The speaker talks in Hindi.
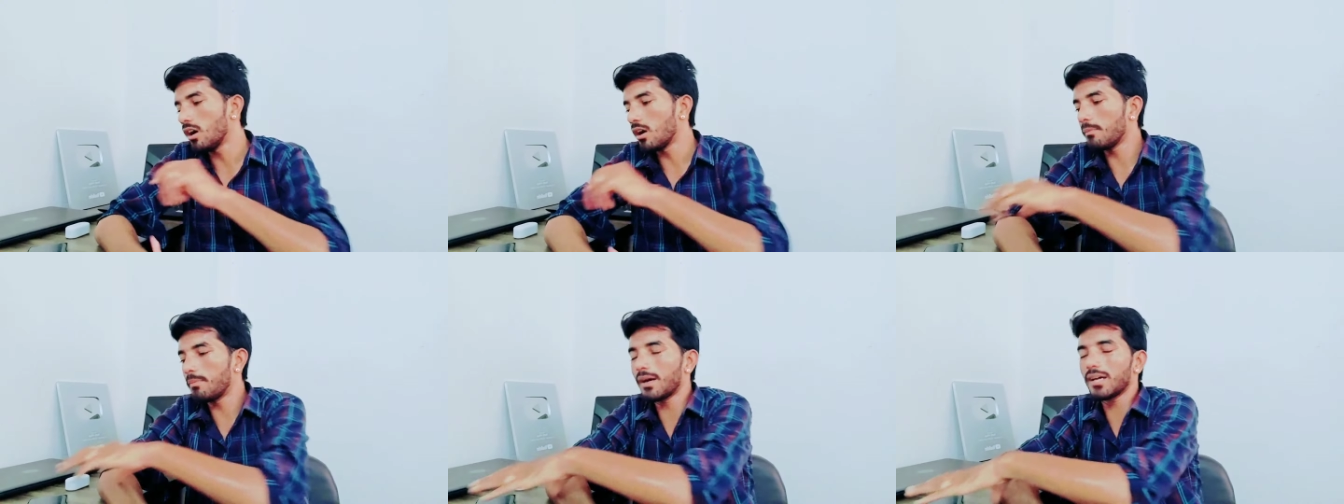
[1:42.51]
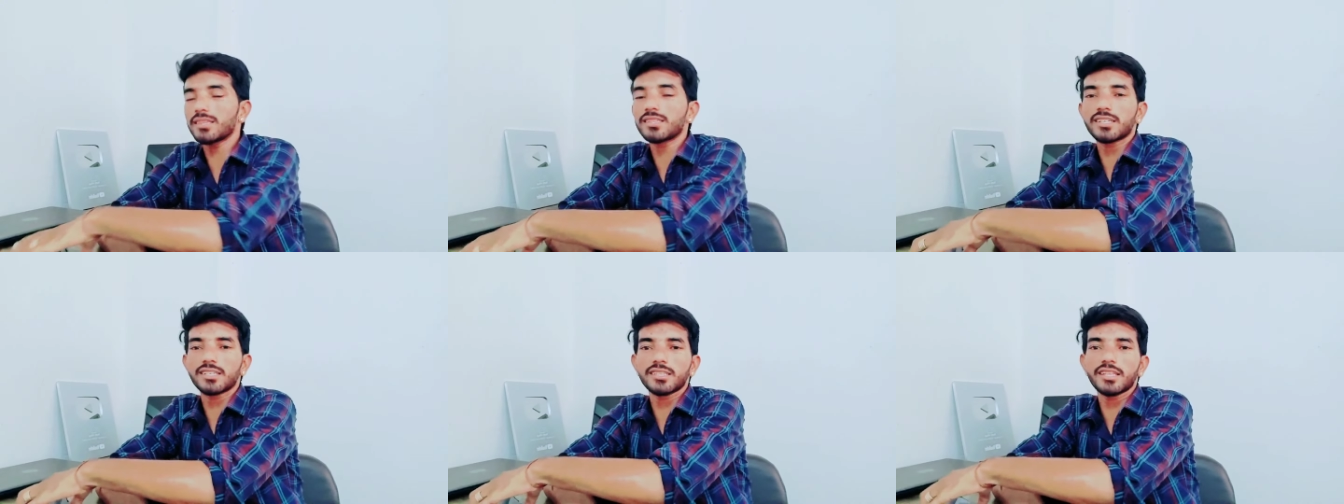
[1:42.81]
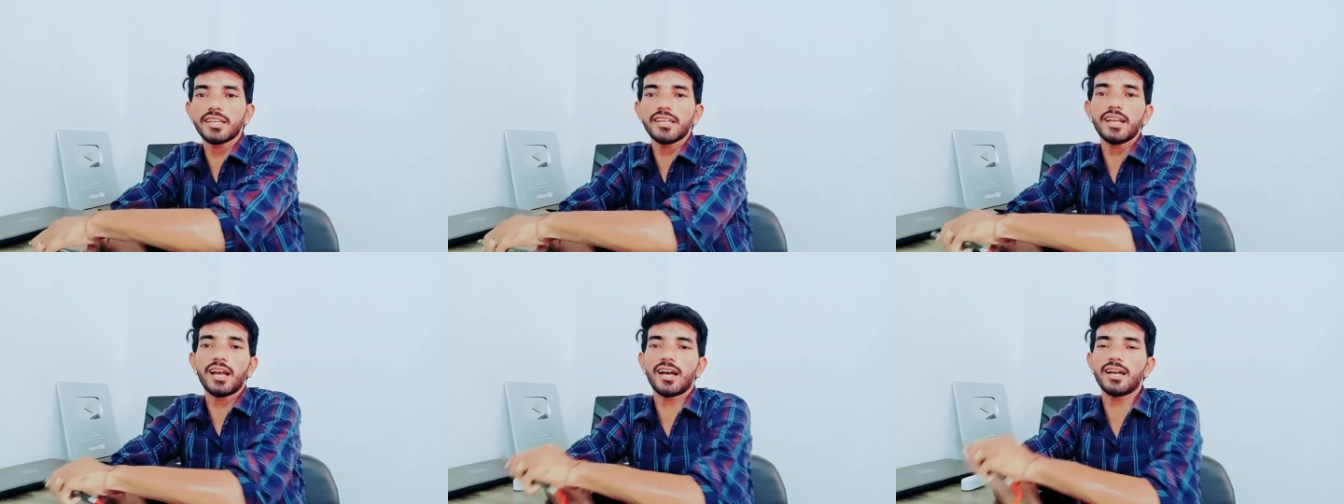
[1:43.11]
अब बात
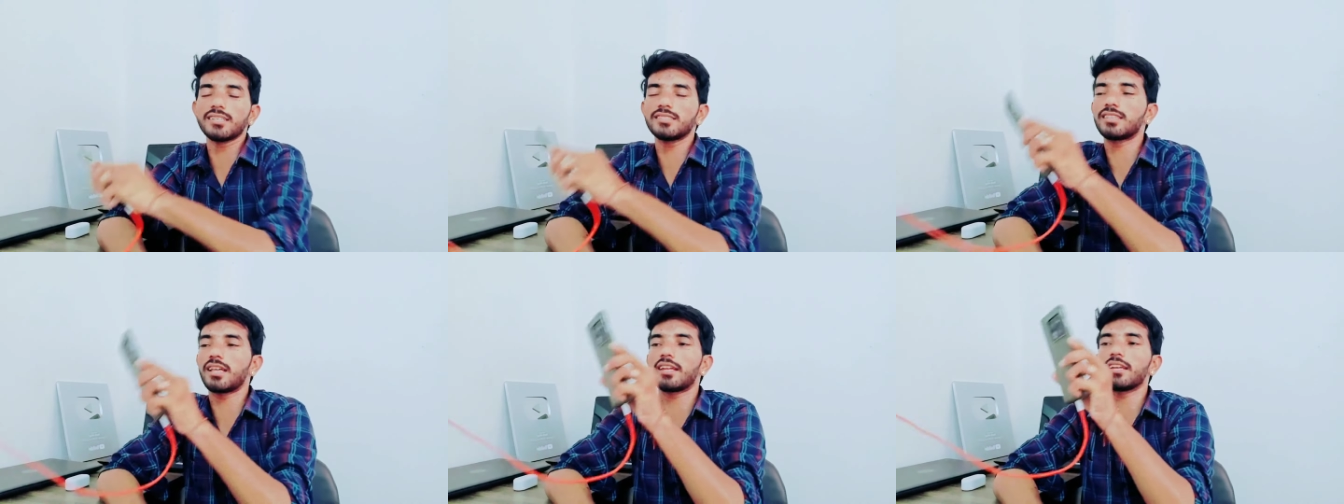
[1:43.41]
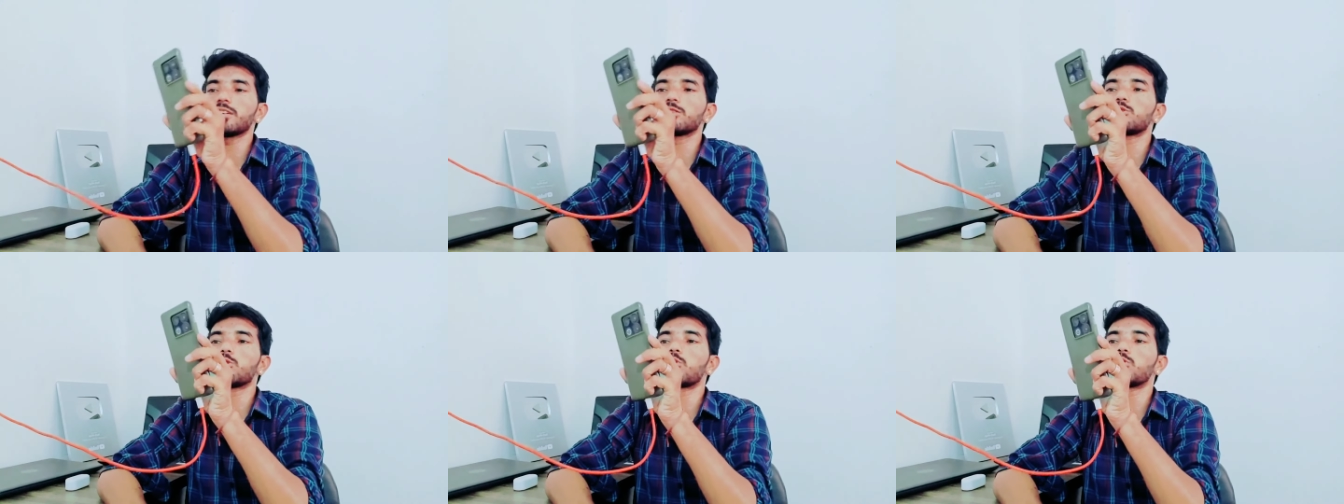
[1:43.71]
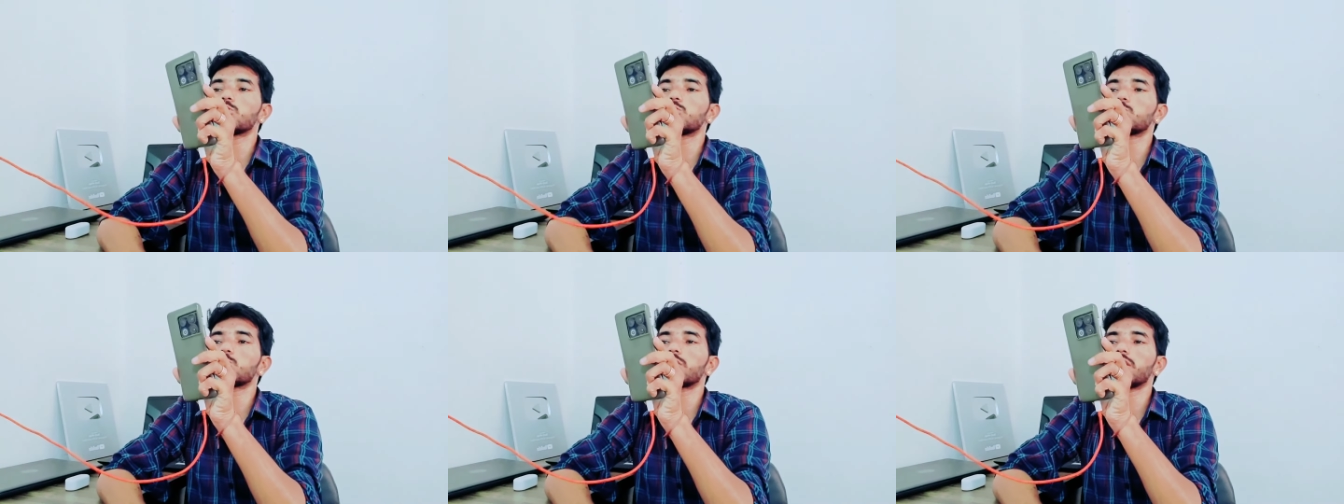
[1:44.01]
करते हैं आज तारीख जो
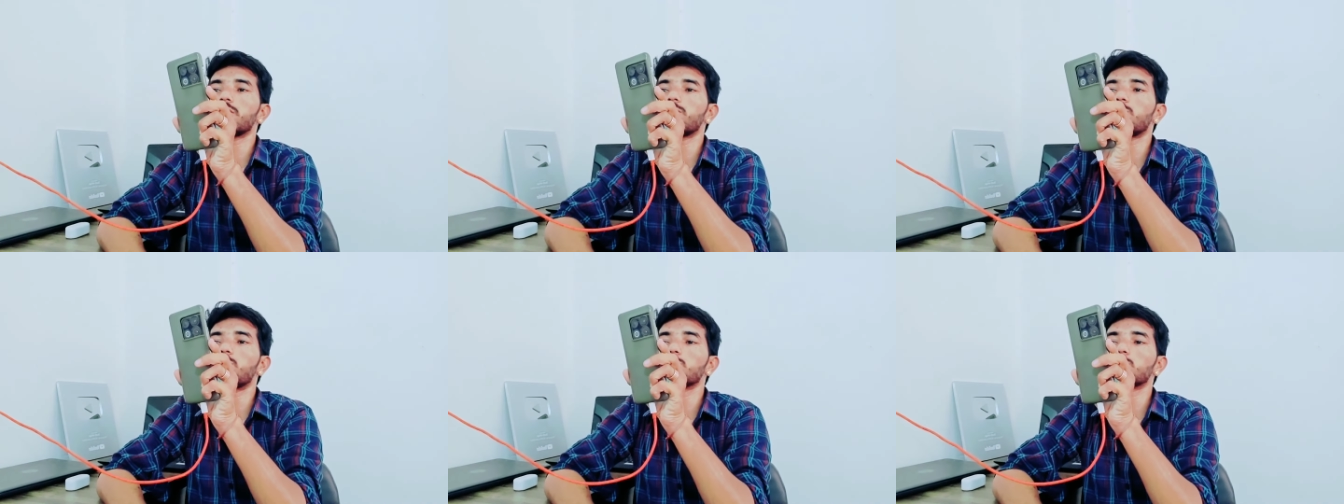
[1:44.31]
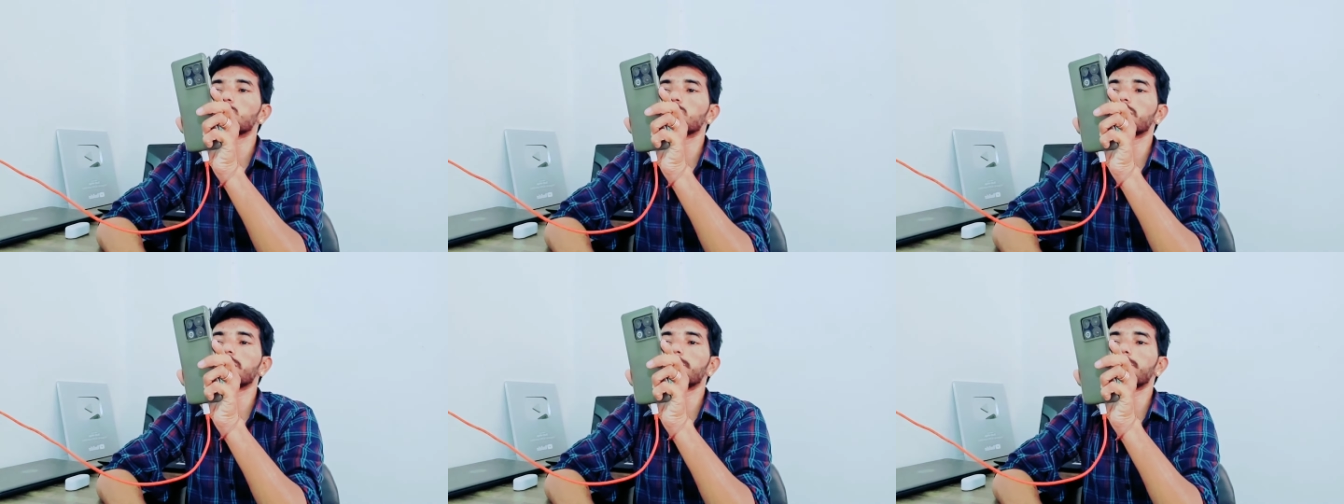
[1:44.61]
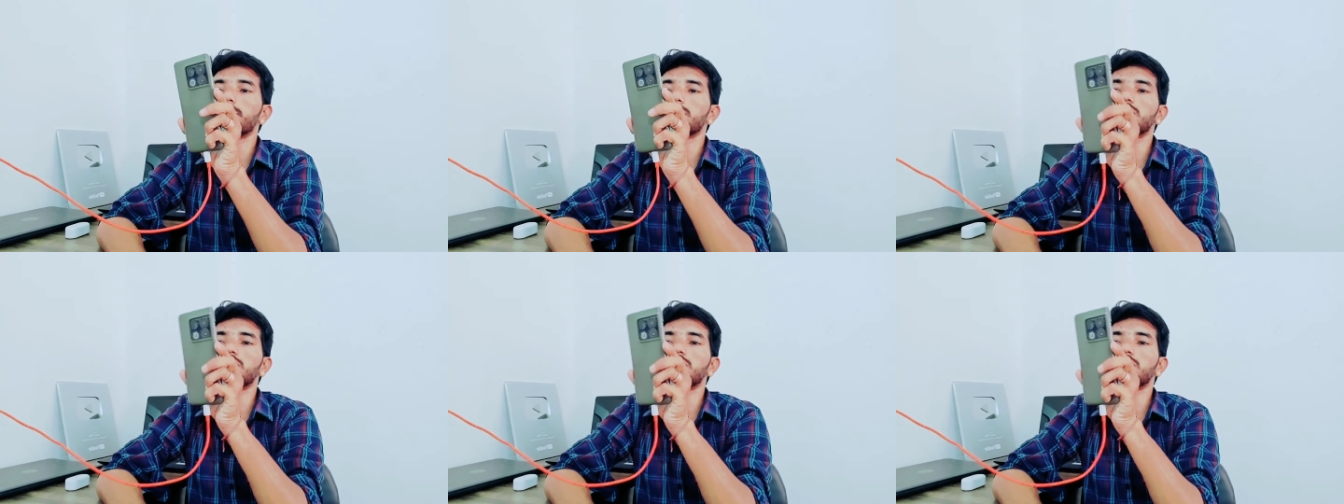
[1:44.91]
हो चुकी है वो हो चुकी है